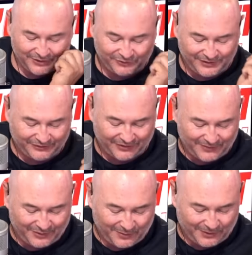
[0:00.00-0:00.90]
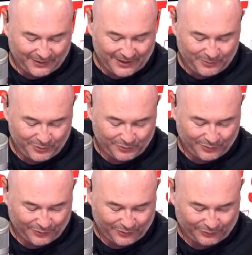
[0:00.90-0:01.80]
J'avais dans, dans, la
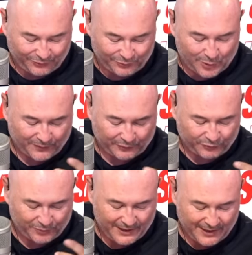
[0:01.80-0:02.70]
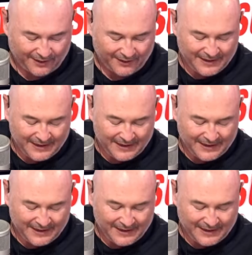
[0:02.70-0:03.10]
bio euh, sur toi, on va se tutoyer, hein,